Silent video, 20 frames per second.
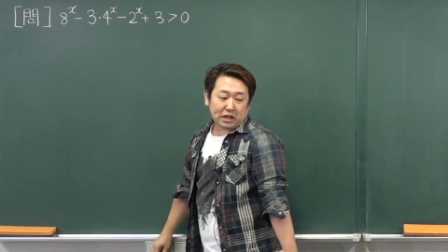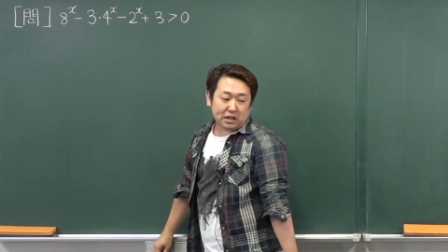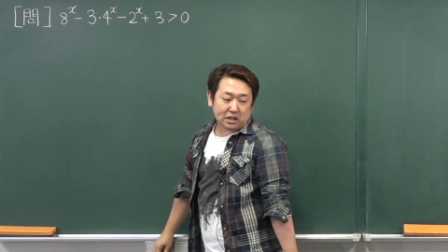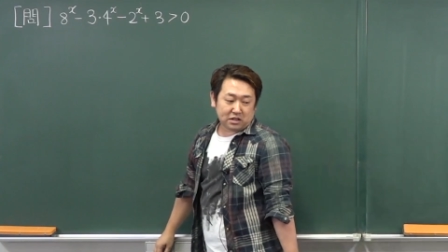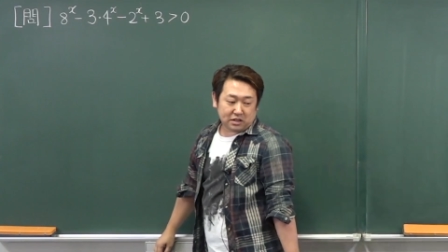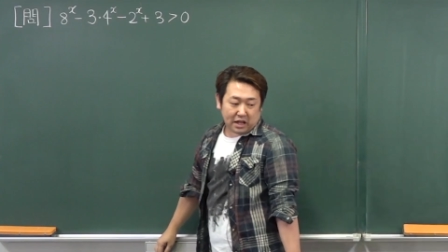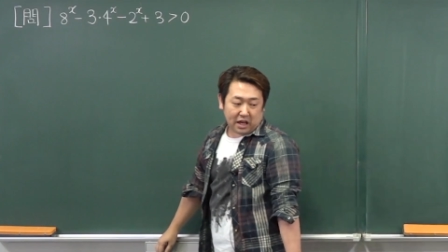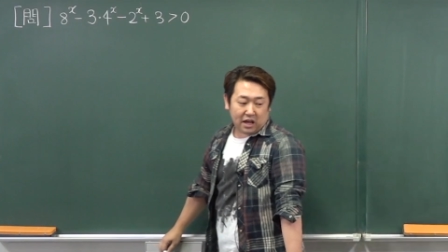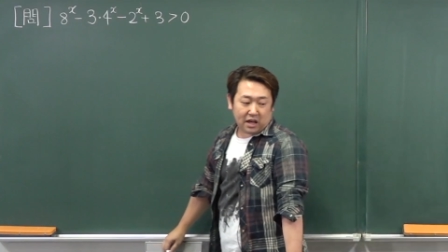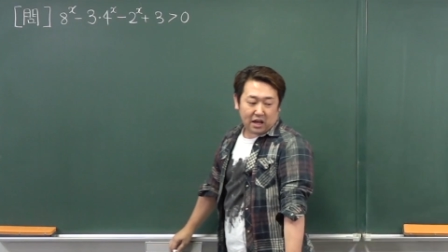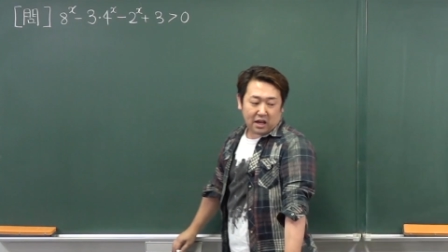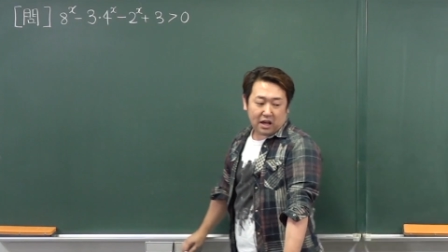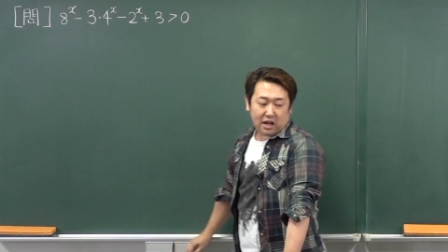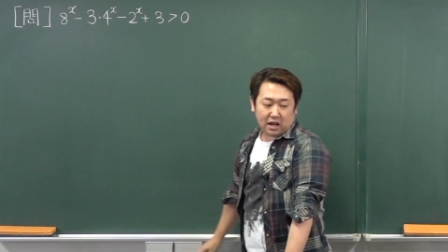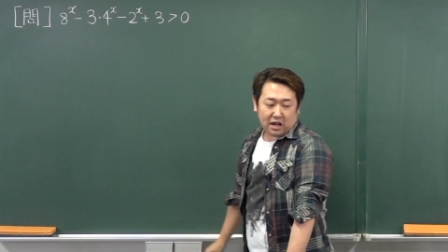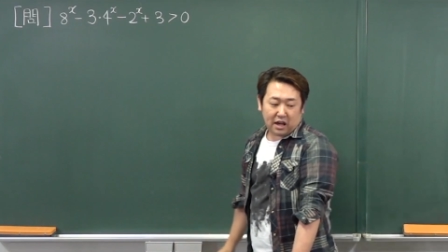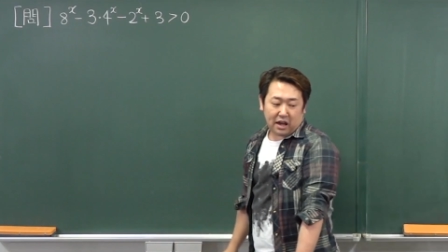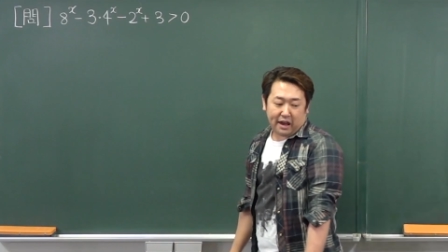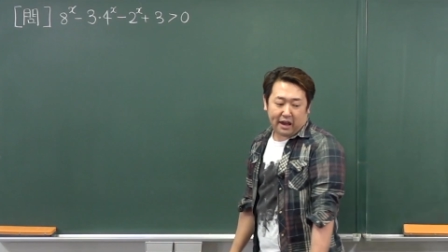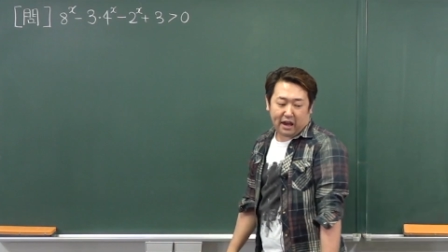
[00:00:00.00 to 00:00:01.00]
ですね。
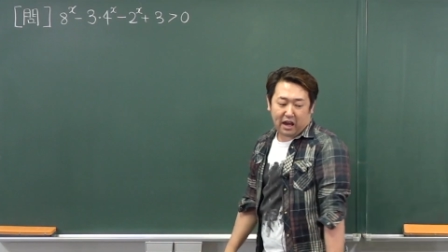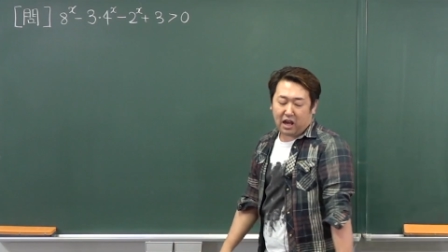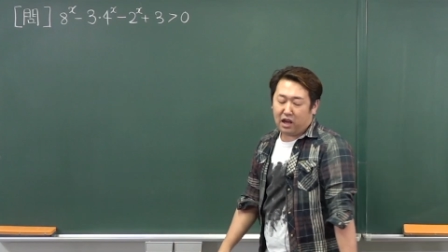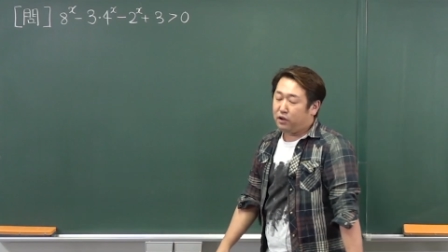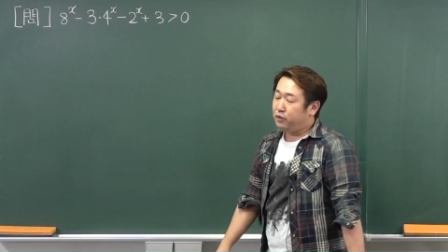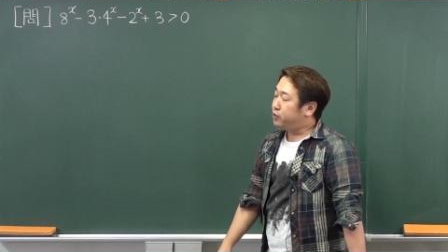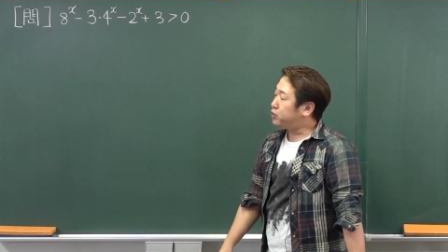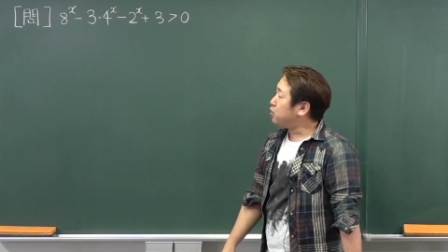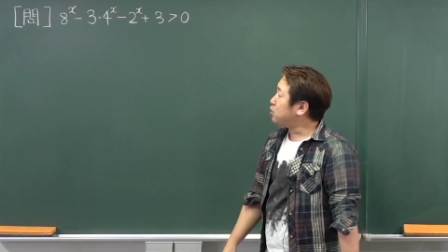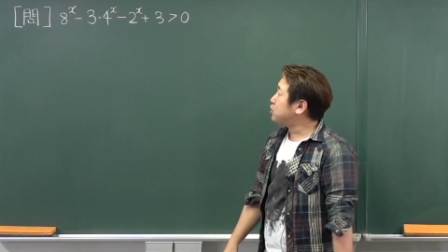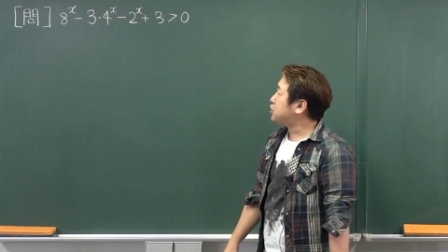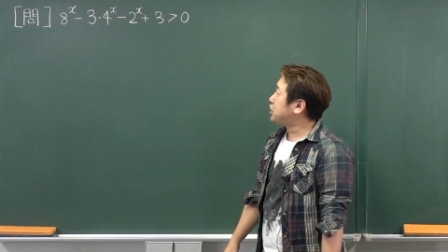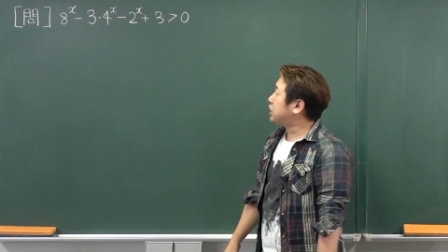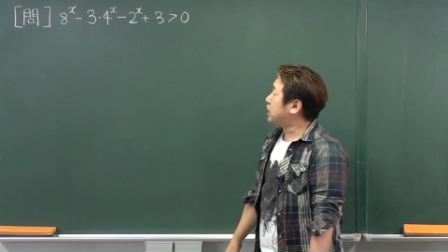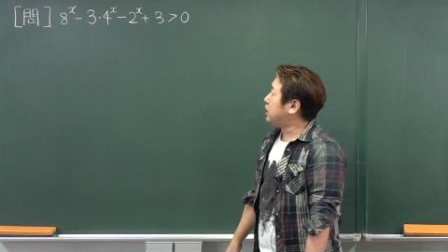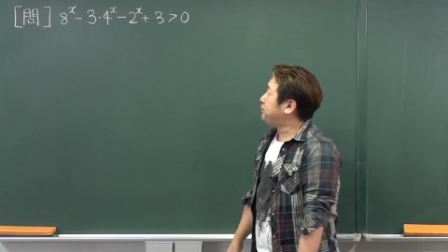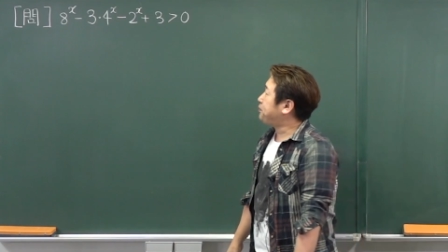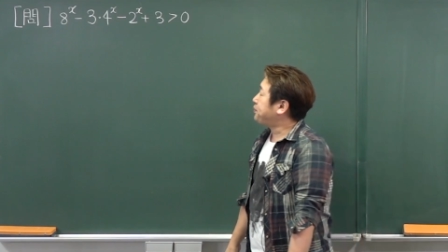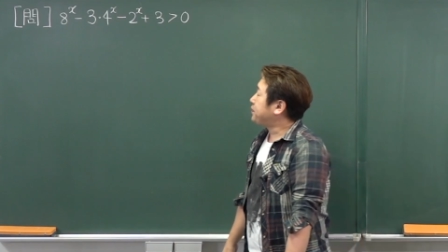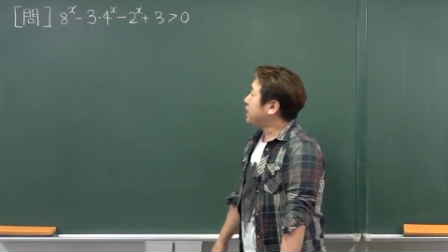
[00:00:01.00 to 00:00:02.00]
えー、不等
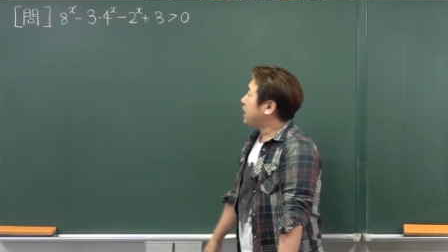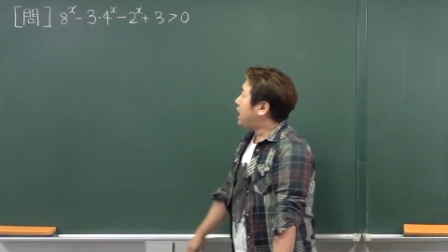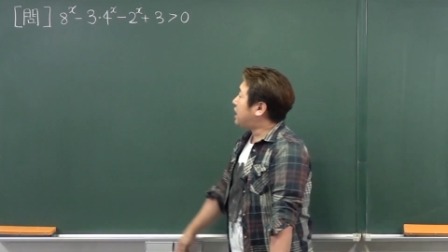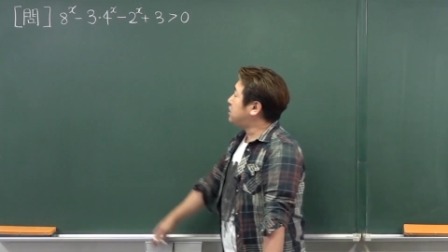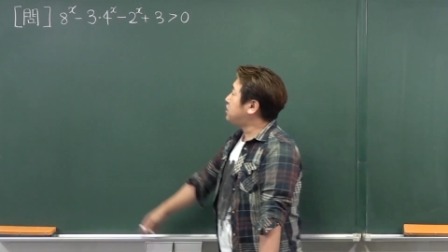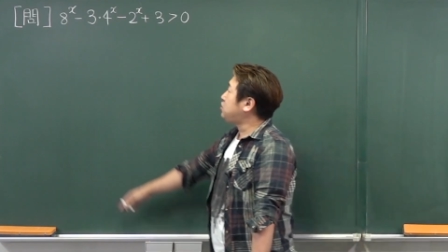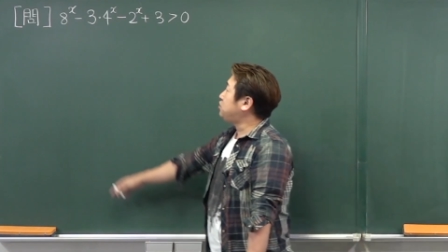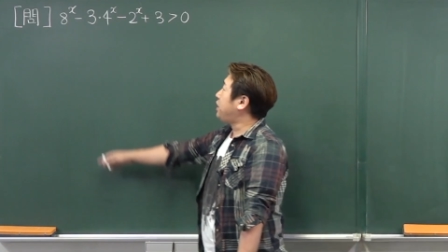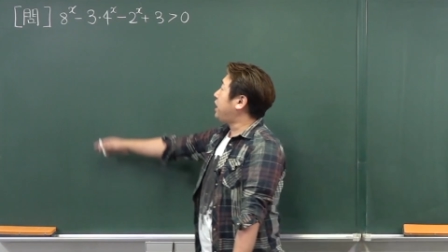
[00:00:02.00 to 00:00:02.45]
式8の